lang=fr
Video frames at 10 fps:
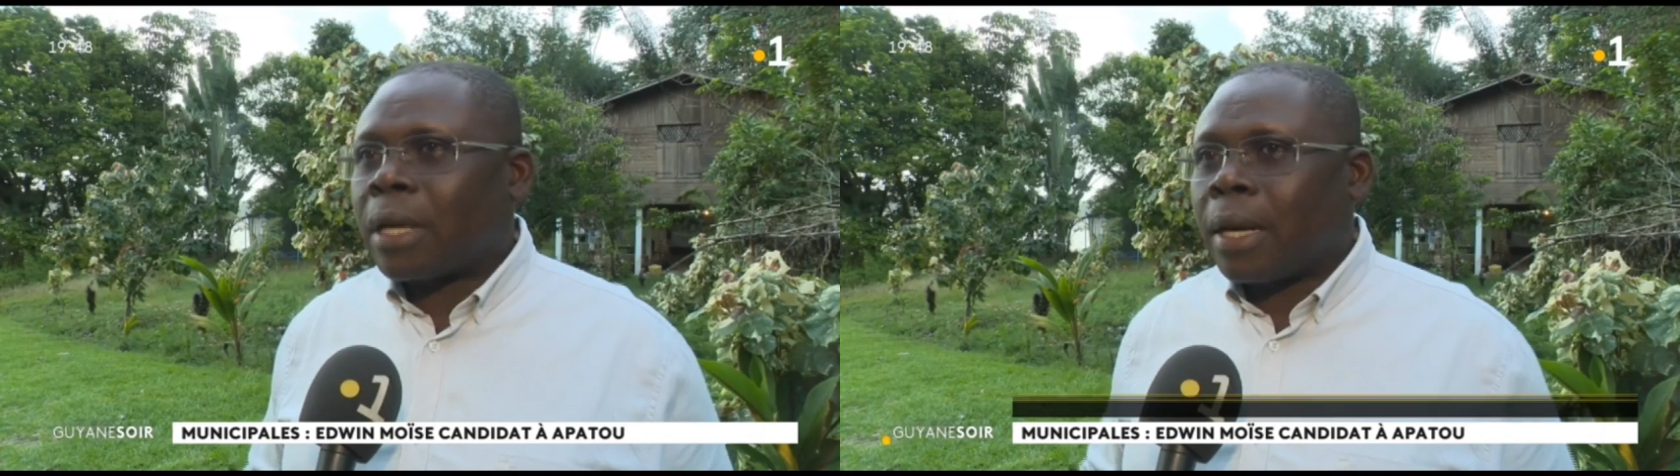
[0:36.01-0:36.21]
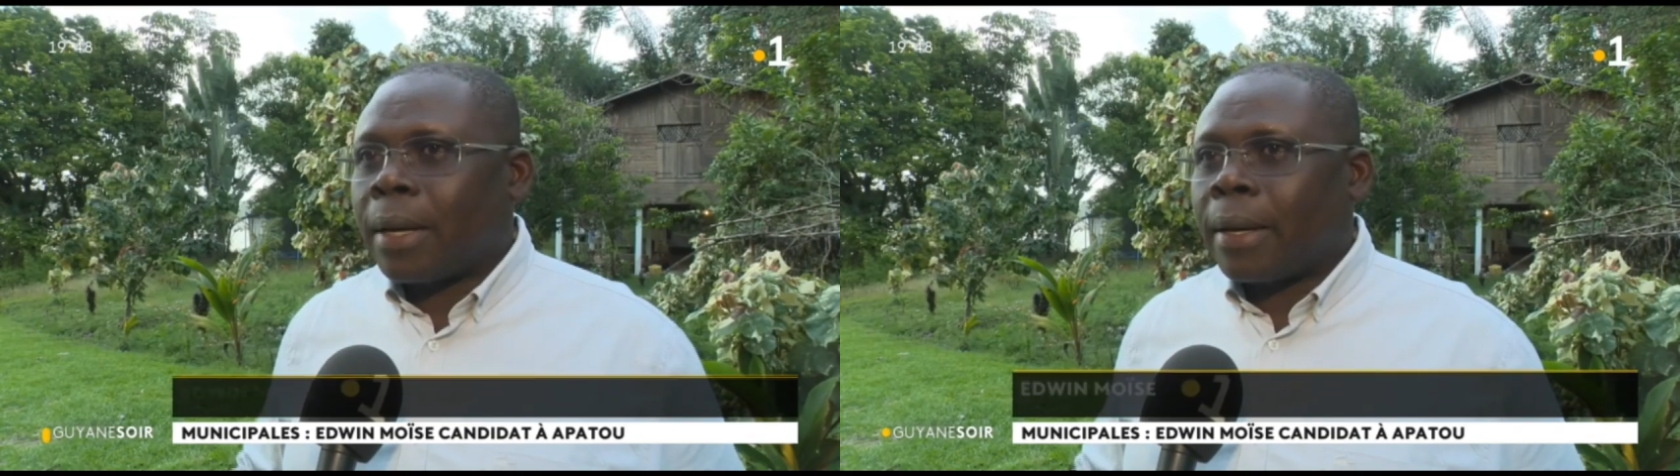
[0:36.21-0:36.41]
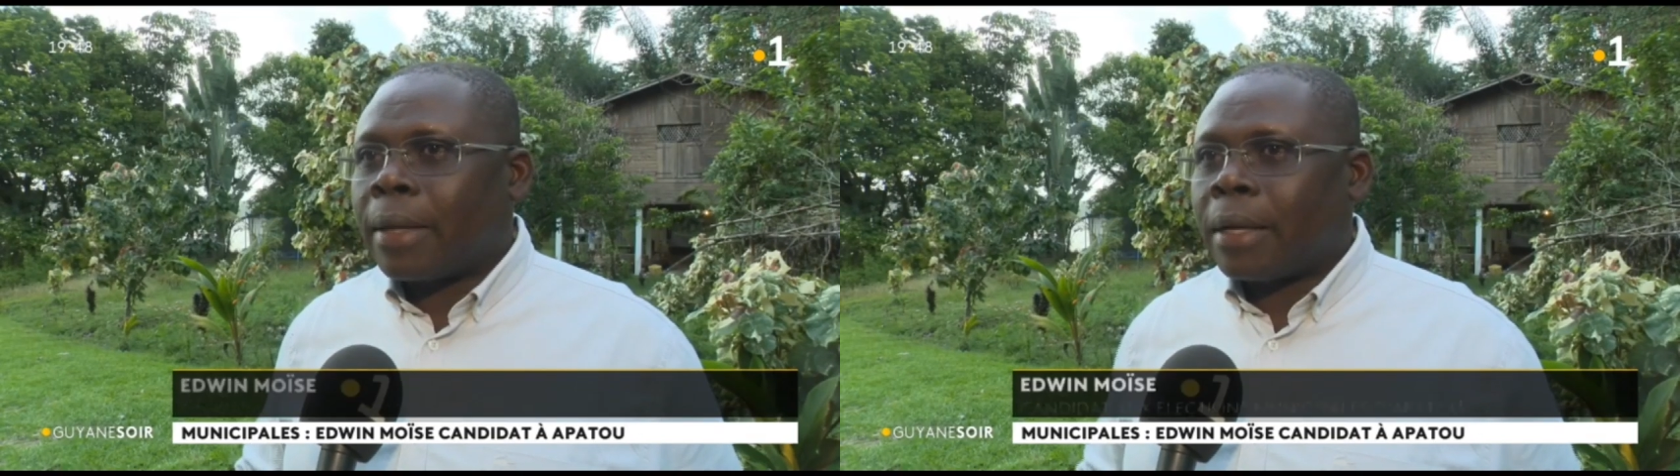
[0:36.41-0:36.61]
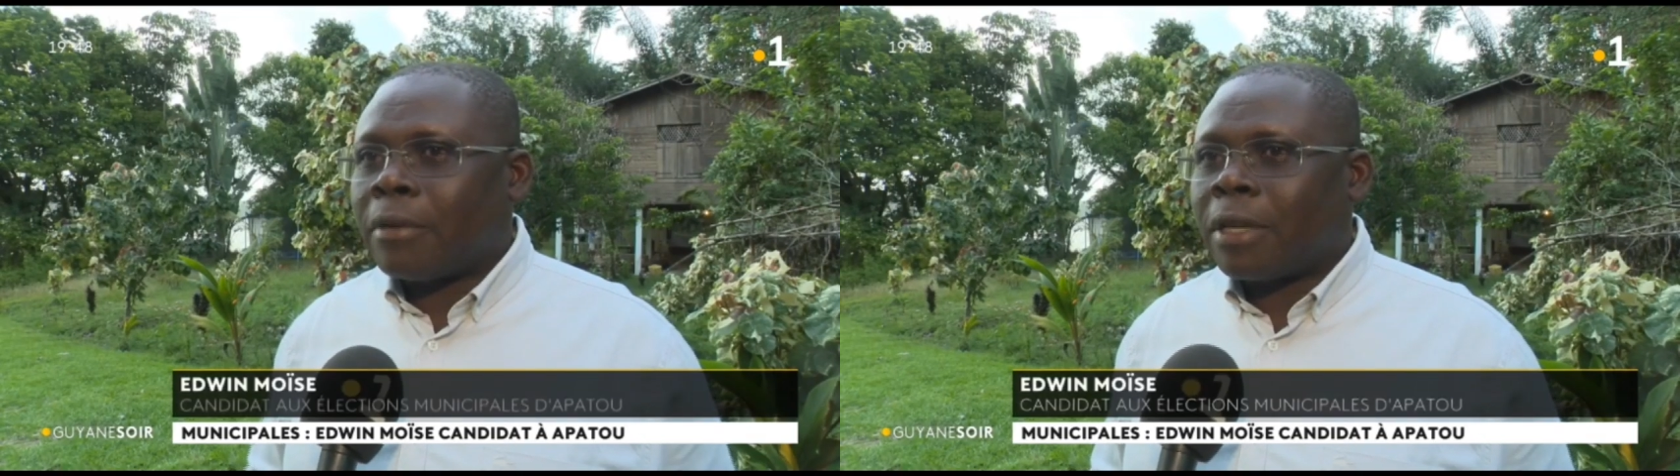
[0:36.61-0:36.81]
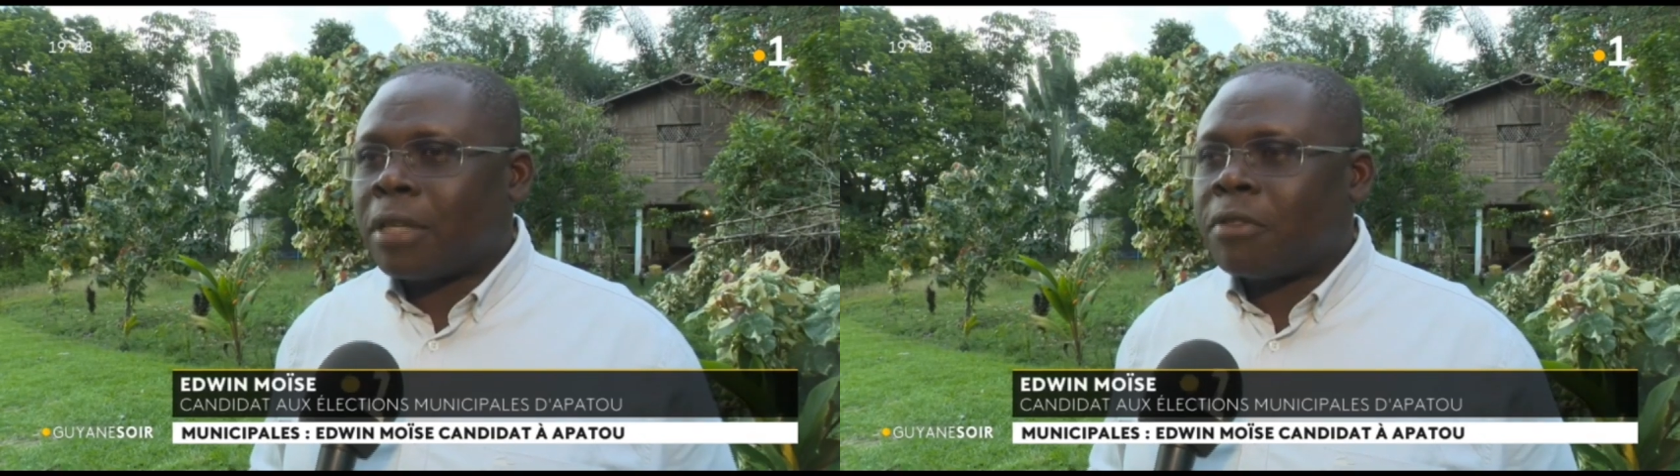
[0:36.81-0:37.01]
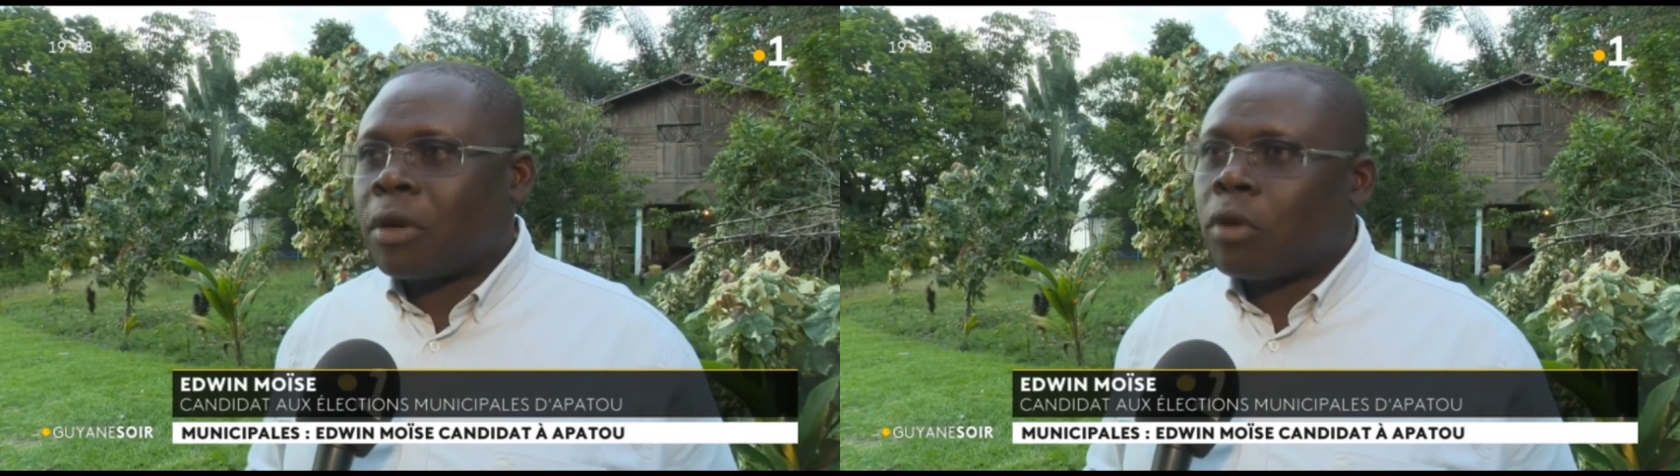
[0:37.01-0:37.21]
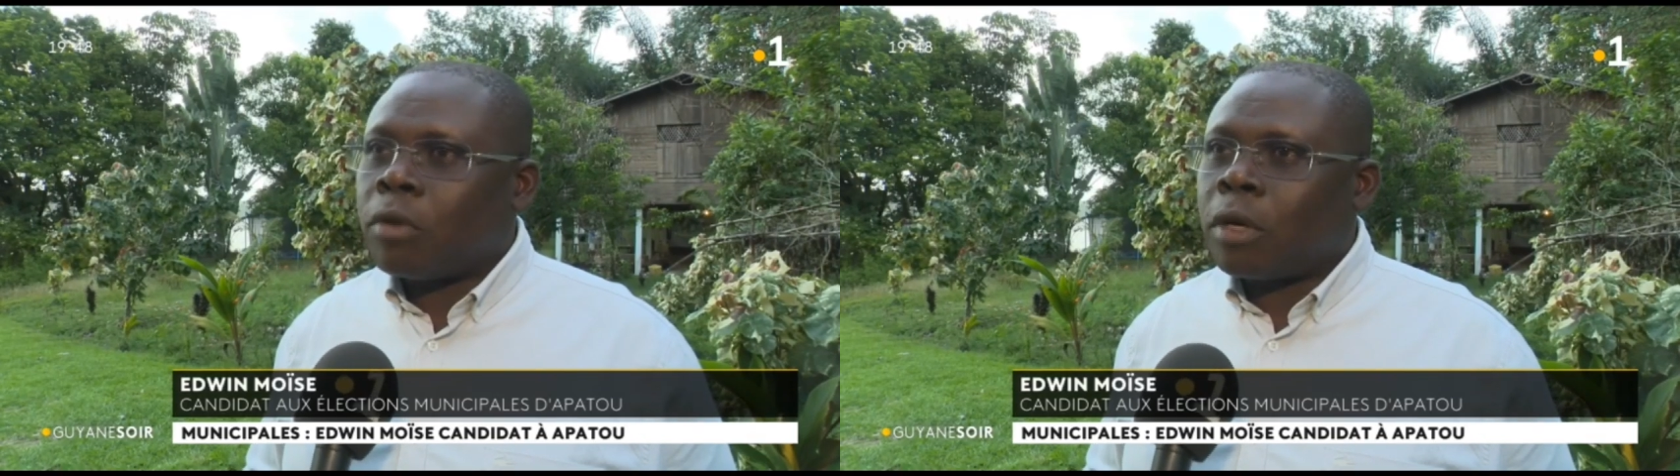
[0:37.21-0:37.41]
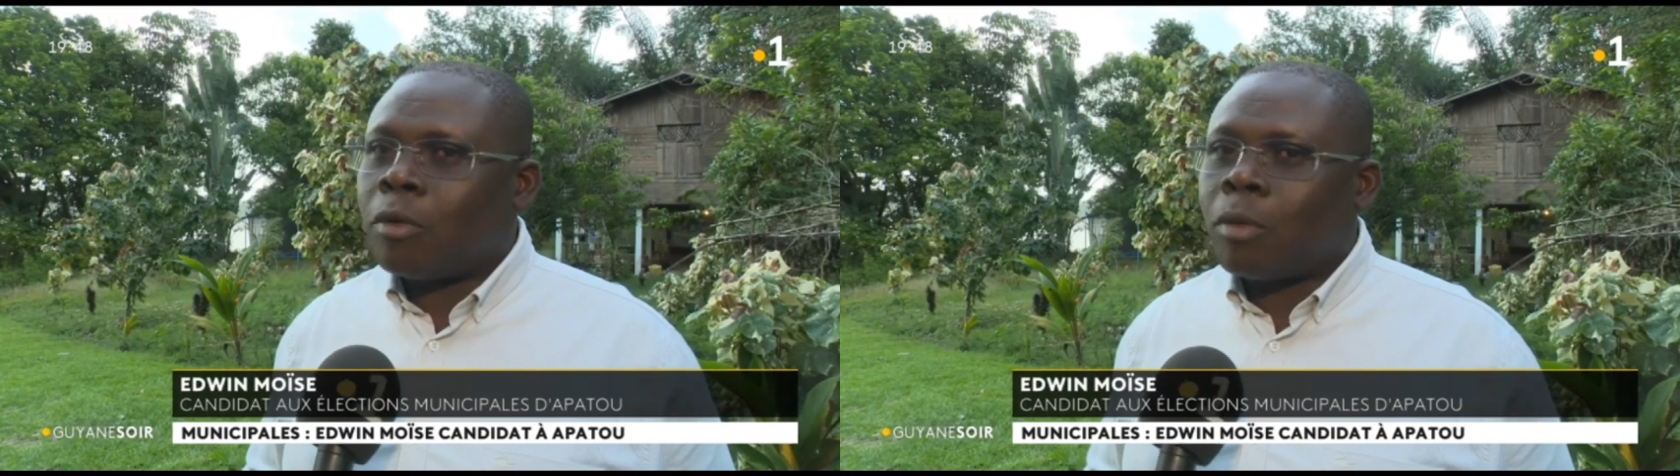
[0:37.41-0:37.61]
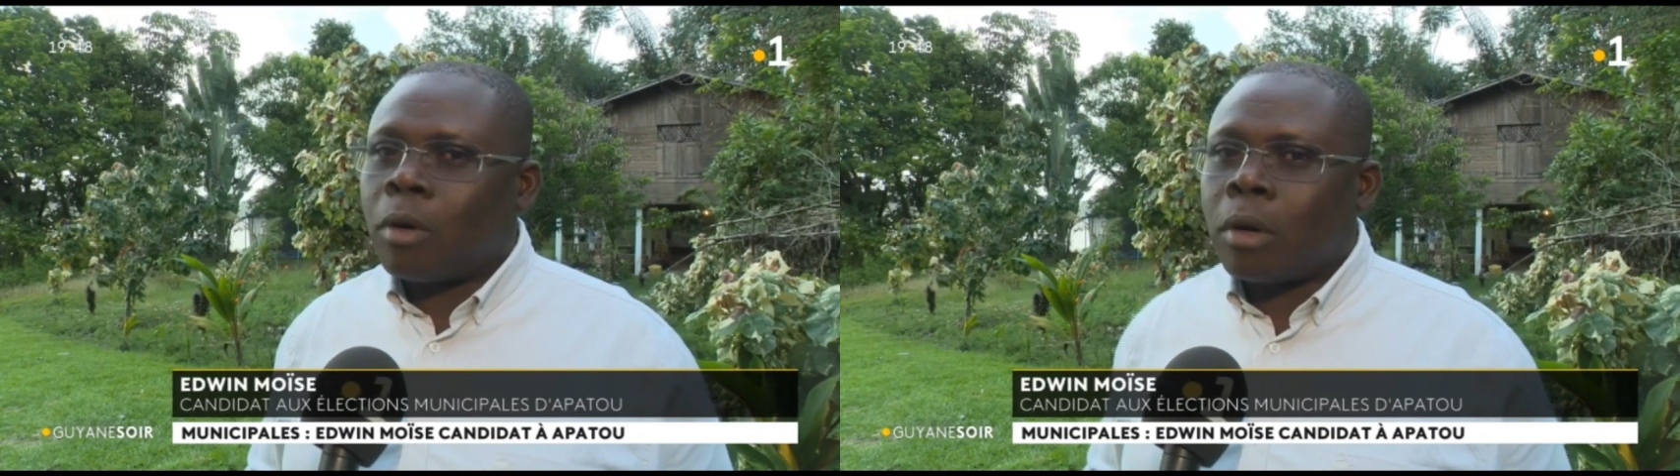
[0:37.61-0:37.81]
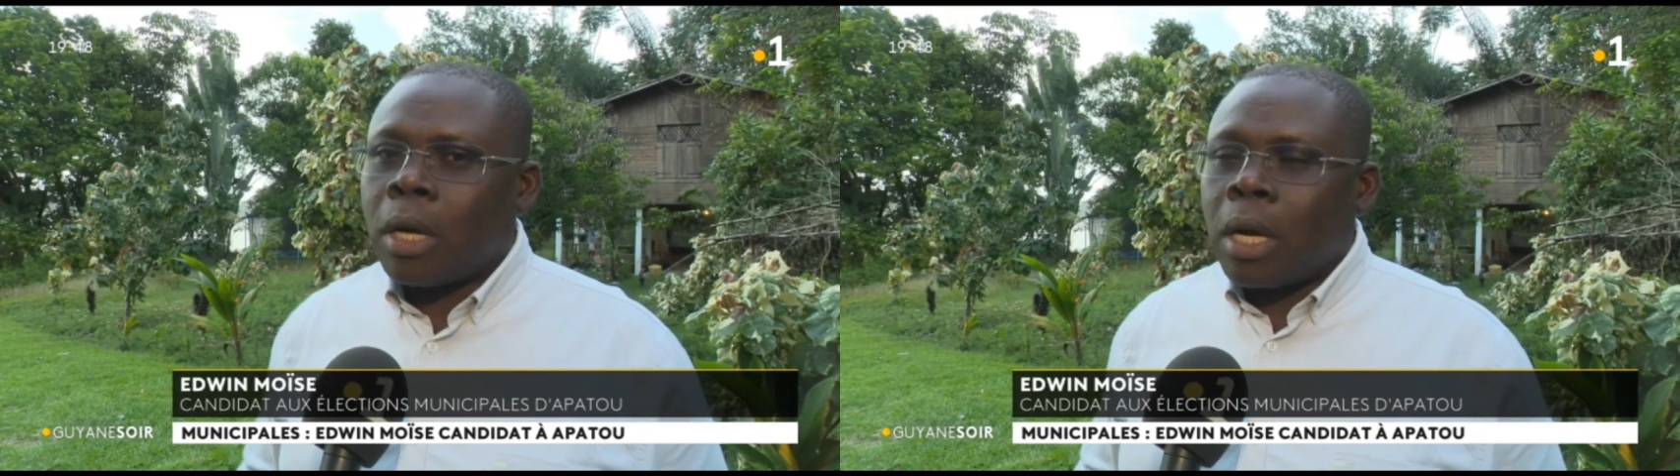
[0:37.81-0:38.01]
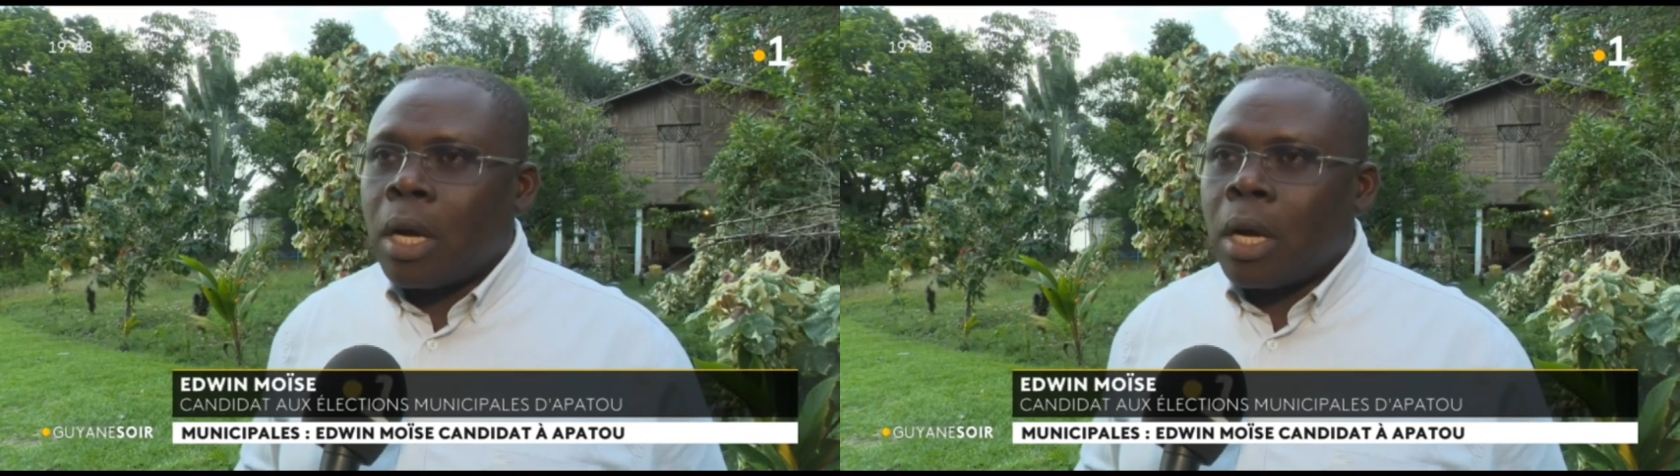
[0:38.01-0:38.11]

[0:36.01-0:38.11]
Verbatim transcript: été, fait convenablement